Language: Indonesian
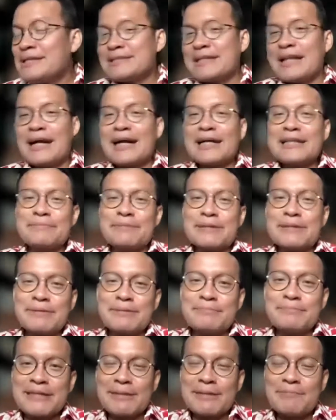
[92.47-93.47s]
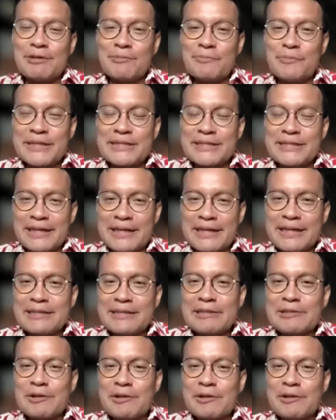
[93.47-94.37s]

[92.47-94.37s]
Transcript: Silakan teman-teman bisa menghubungi saya di